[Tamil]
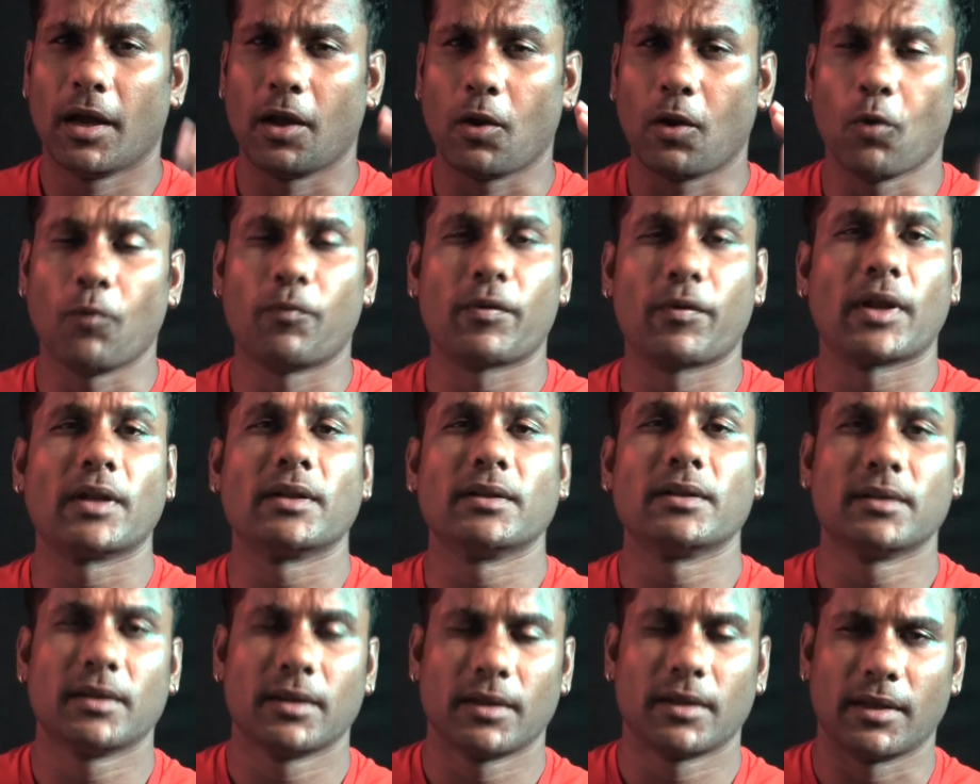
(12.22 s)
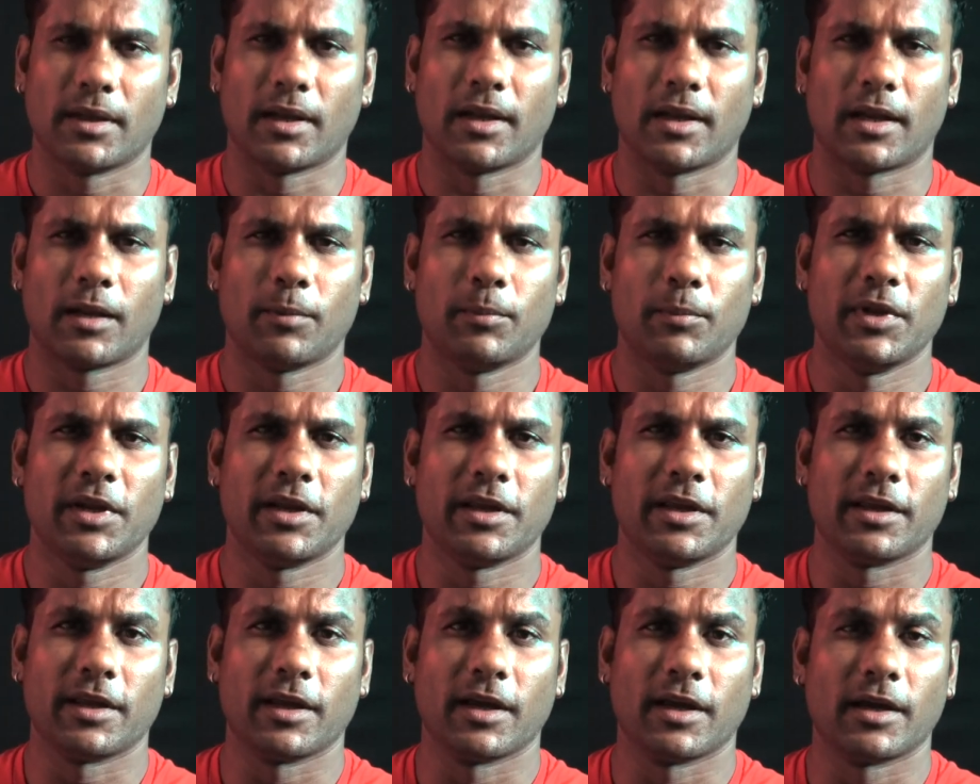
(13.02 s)
ஹலோ ஃப்ரெண்ட்ஸ் எல்லோரும் எப்படி
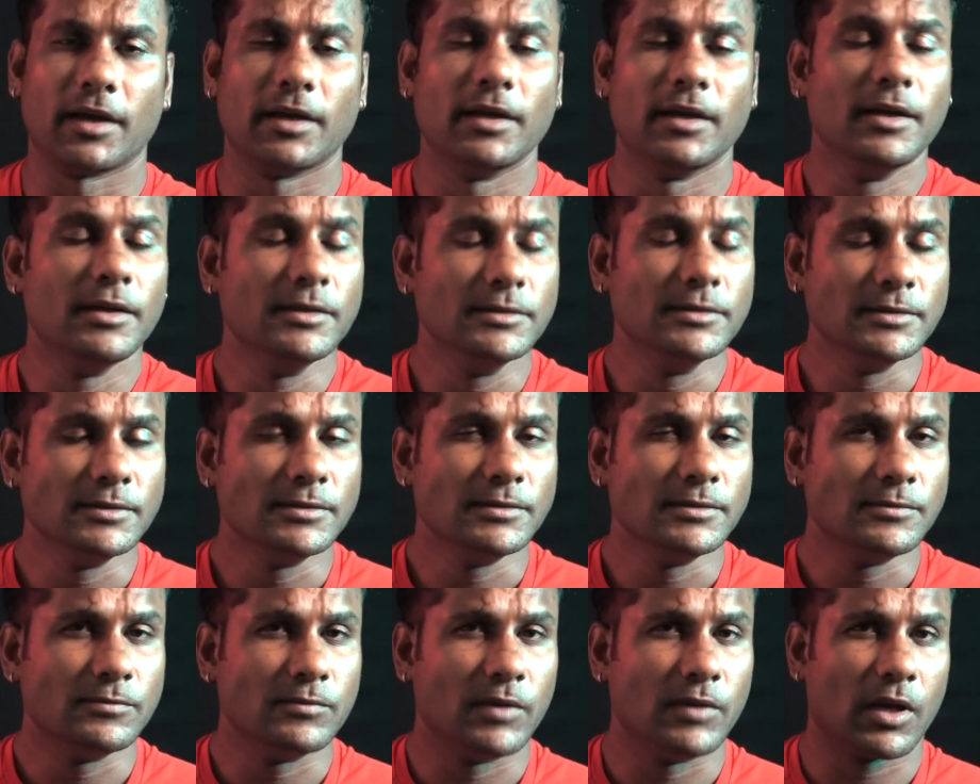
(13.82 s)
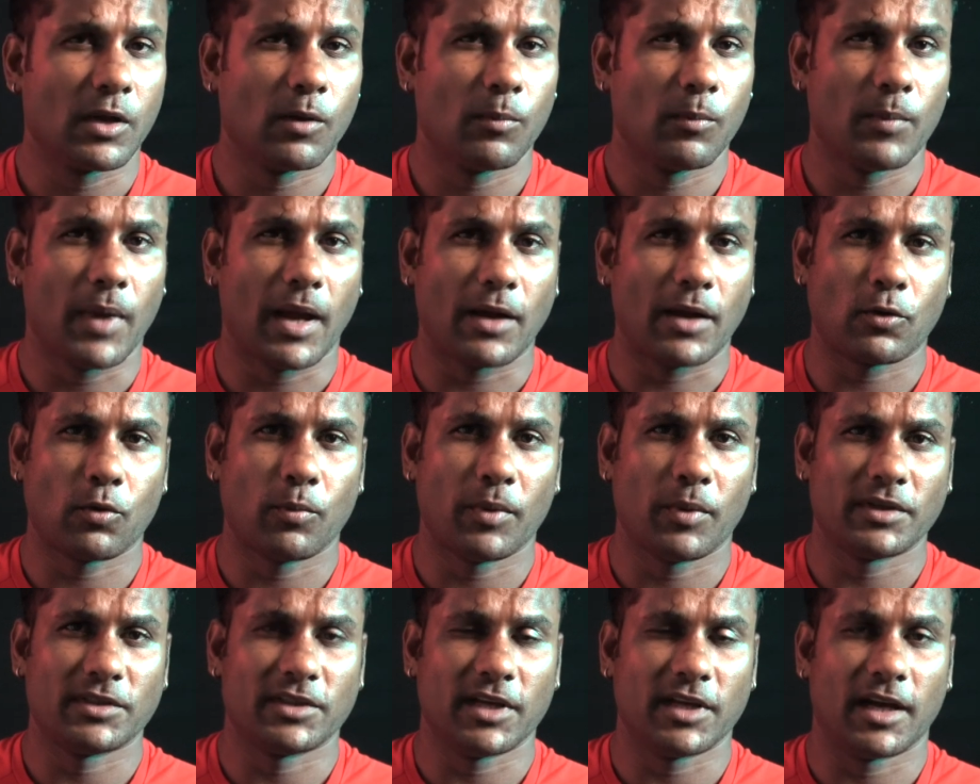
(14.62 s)
இருக்கீங்க வெல்கம் பேக் டு
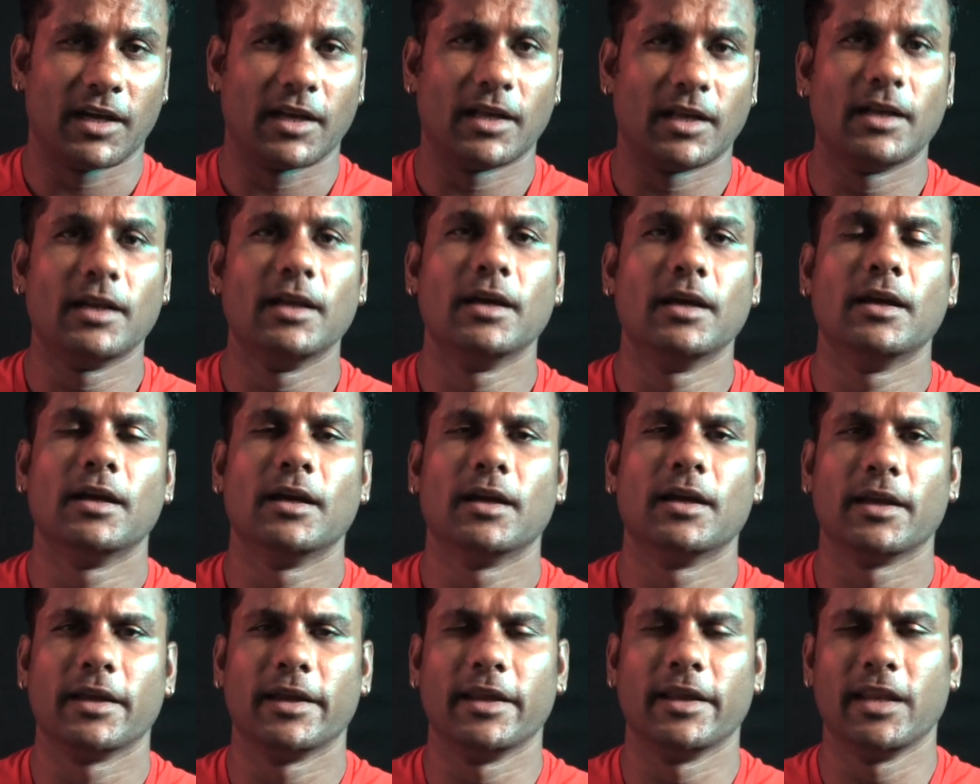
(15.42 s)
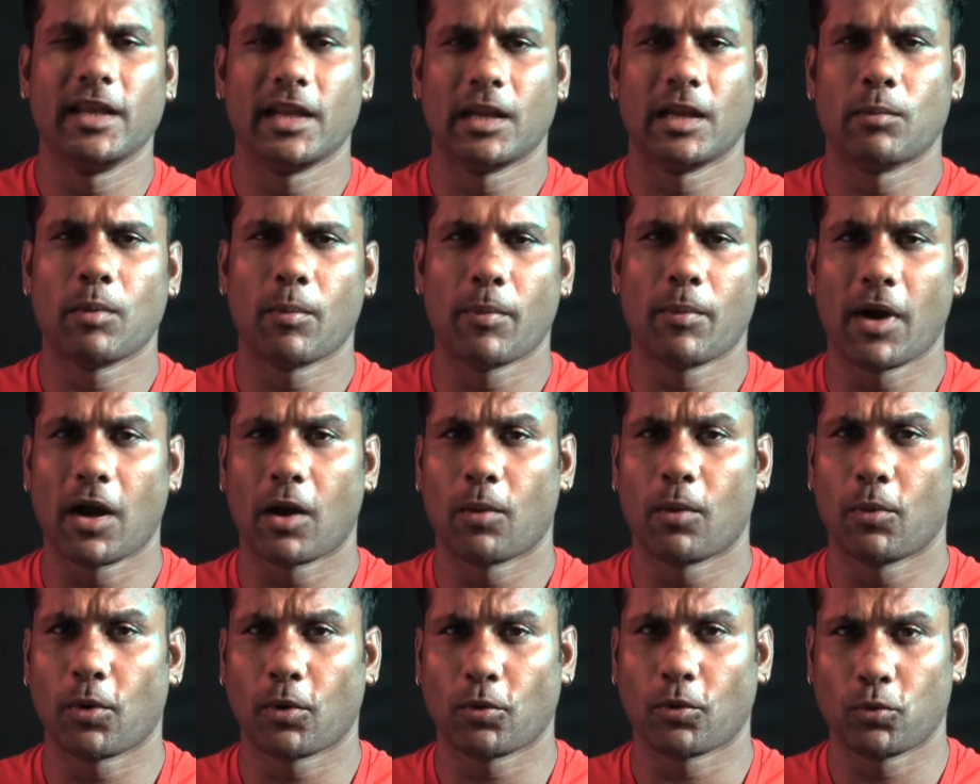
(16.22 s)
மை சேனல் இன்றைக்கி நம்ம
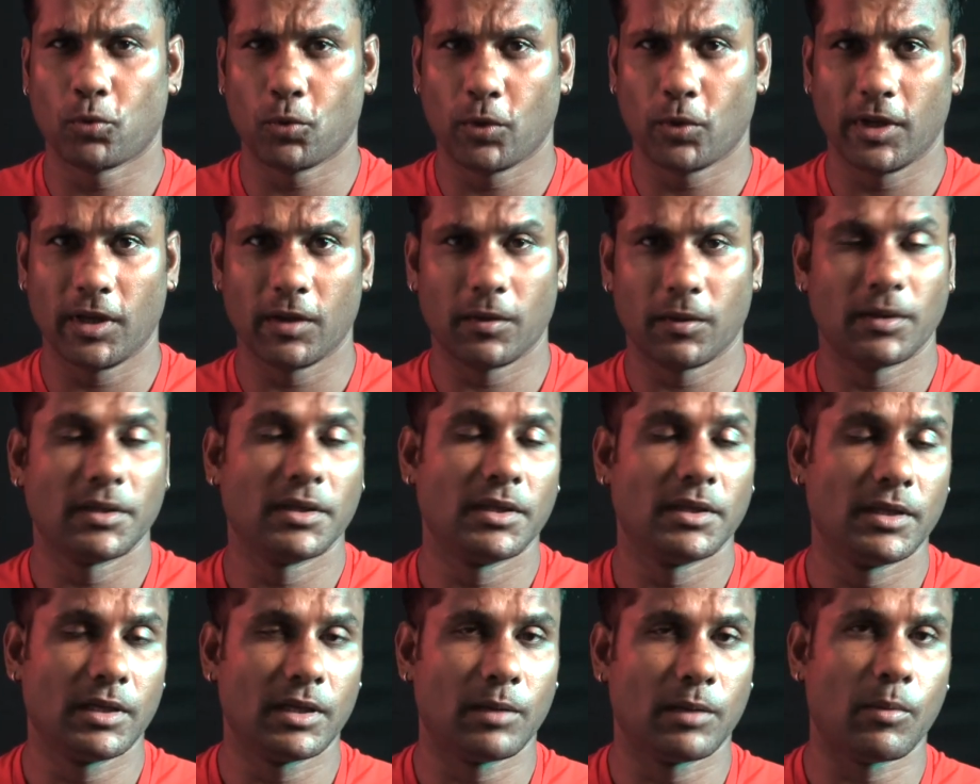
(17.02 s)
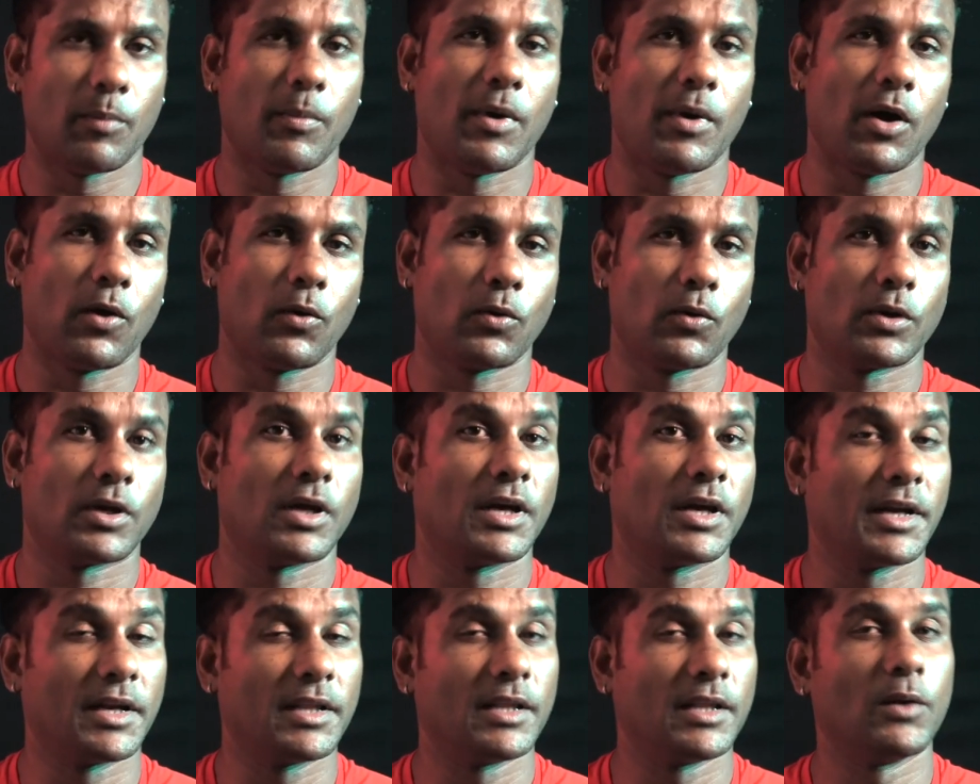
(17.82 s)
பார்க்க போகிற ஸ்டோரியை வந்து நம்ம பார்க்கணும்னா
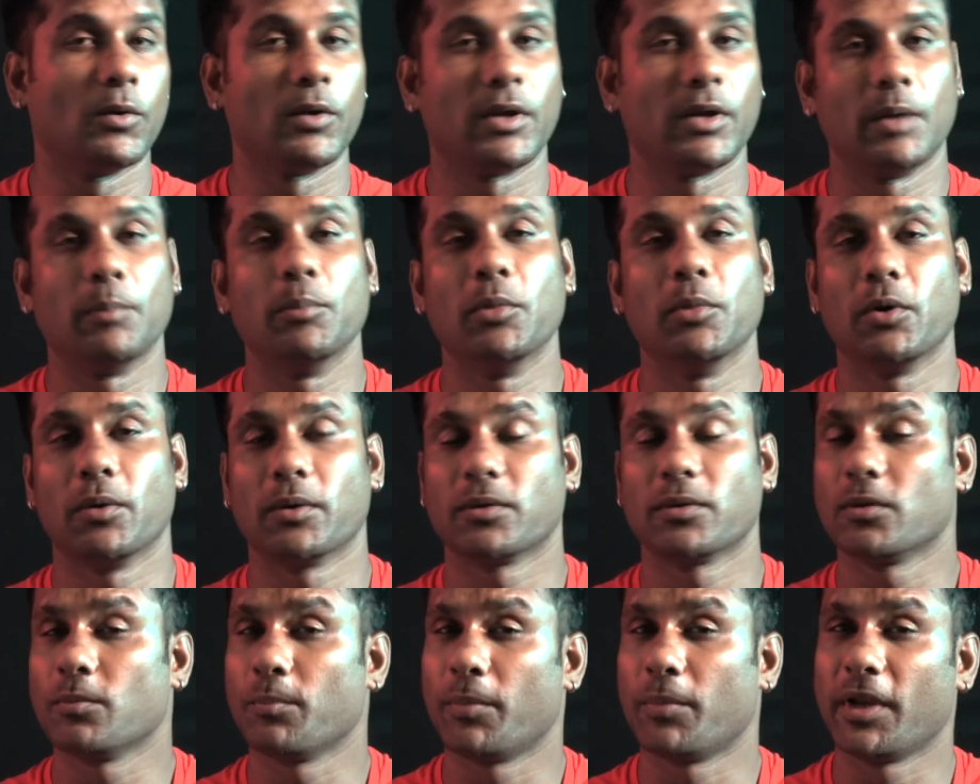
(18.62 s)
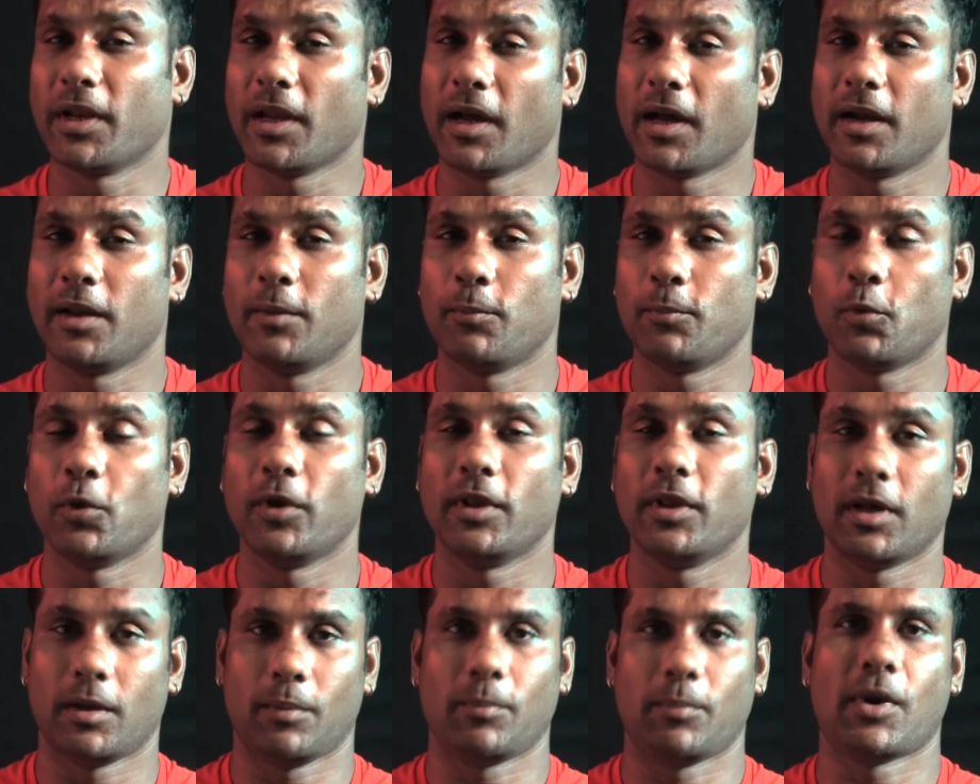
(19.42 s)
கிட்டத்தட்ட ஒரு எண்பது வருஷம் பின்னாடி
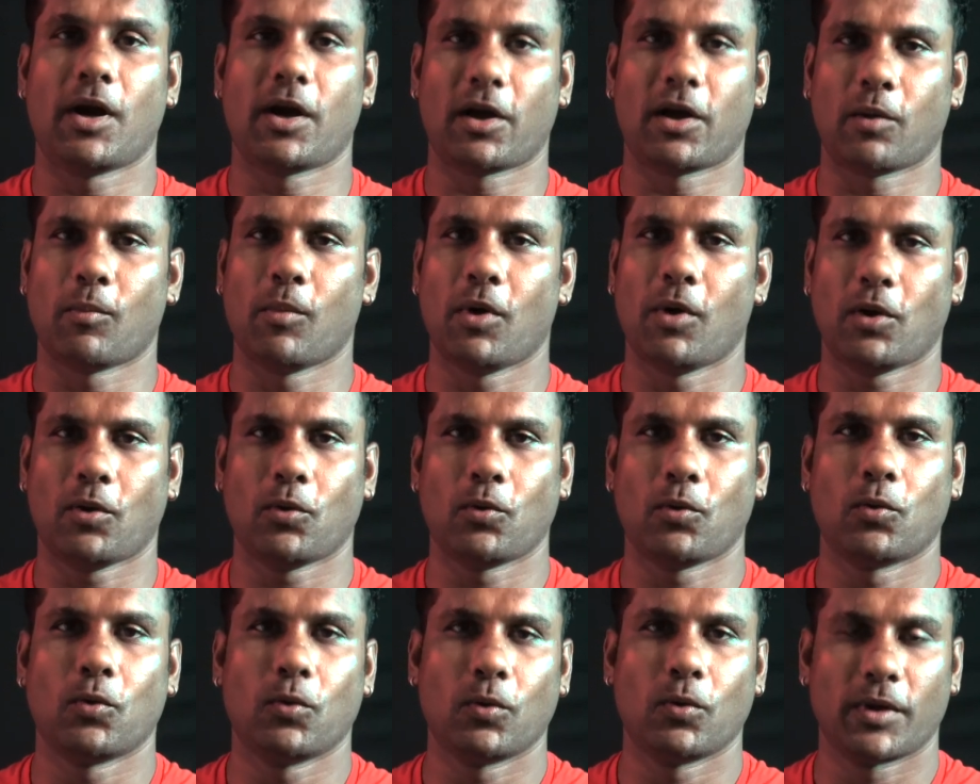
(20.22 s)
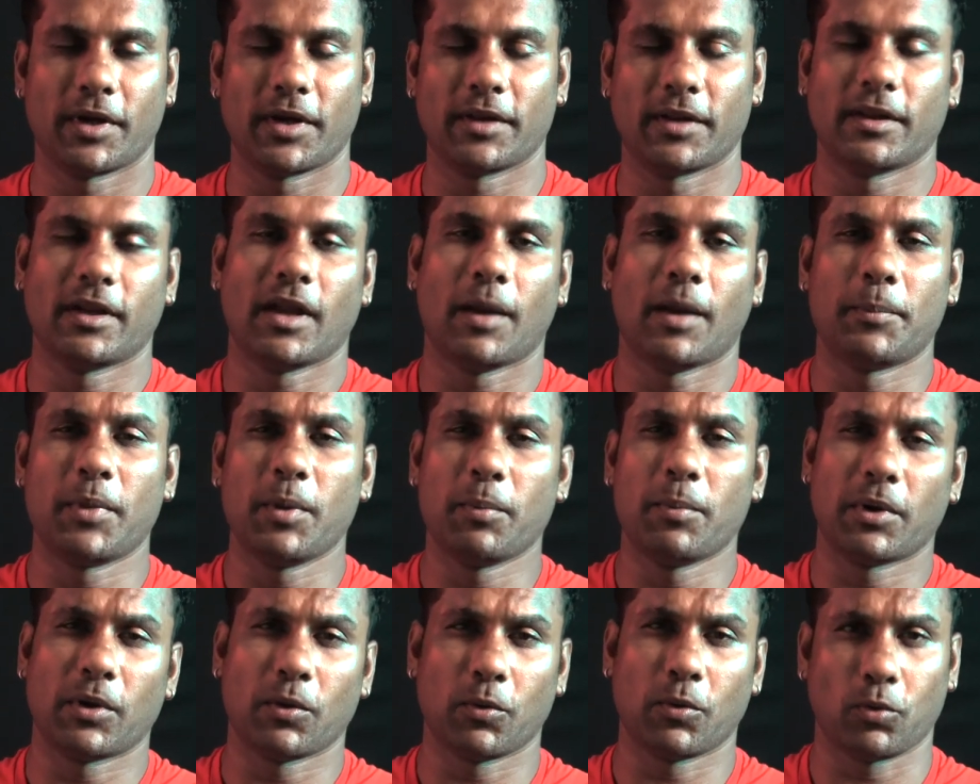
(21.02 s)
போய் தான் பார்க்குற மாதிரி இருக்கும் கிட்டத்தட்ட
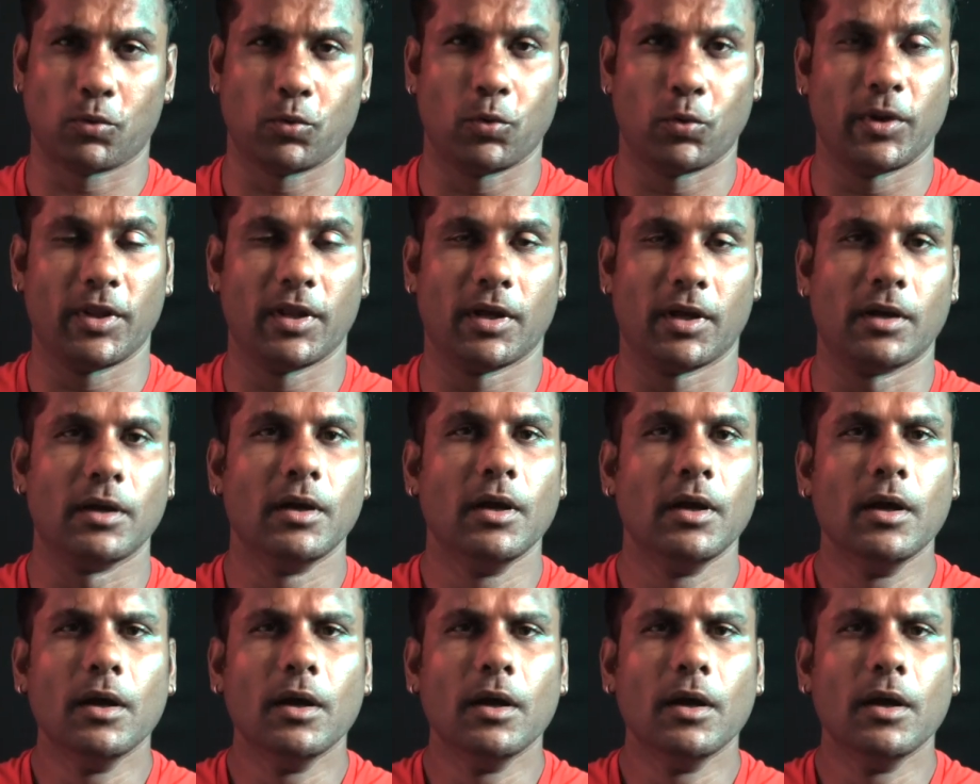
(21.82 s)
அப்படிப்பட்ட ஒரு ஸ்டோரி தான்